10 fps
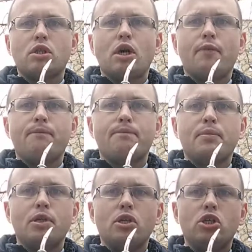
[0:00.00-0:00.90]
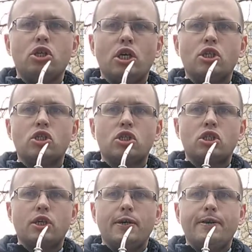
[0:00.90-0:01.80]
mm, i
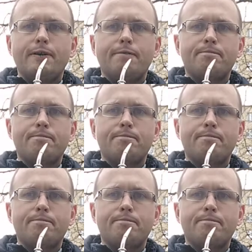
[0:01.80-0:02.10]
jeszcze e,